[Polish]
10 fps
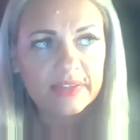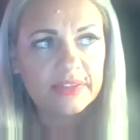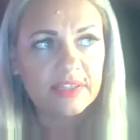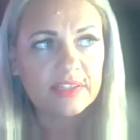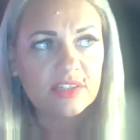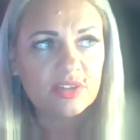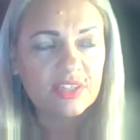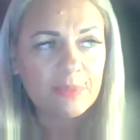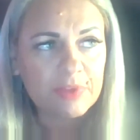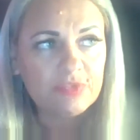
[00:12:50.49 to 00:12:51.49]
E, dlatego
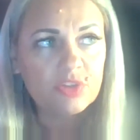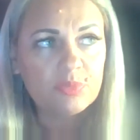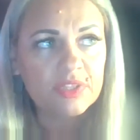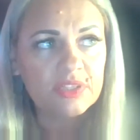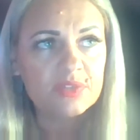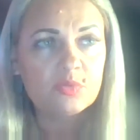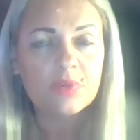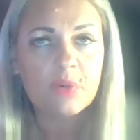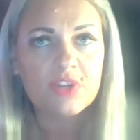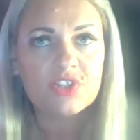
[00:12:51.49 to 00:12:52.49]
na pewno będę
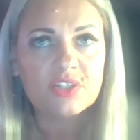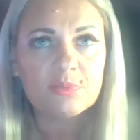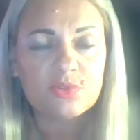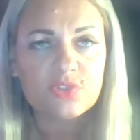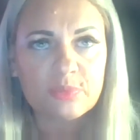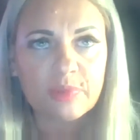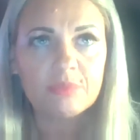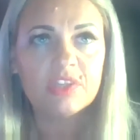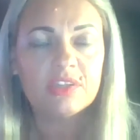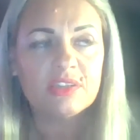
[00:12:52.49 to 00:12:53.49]
skupiała się nad
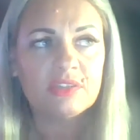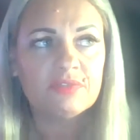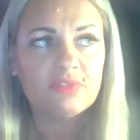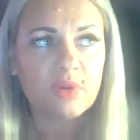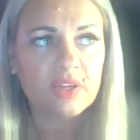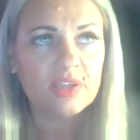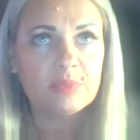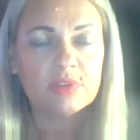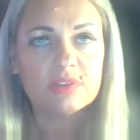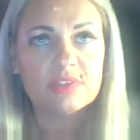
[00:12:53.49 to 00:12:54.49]
potrzebami i wołaniem e,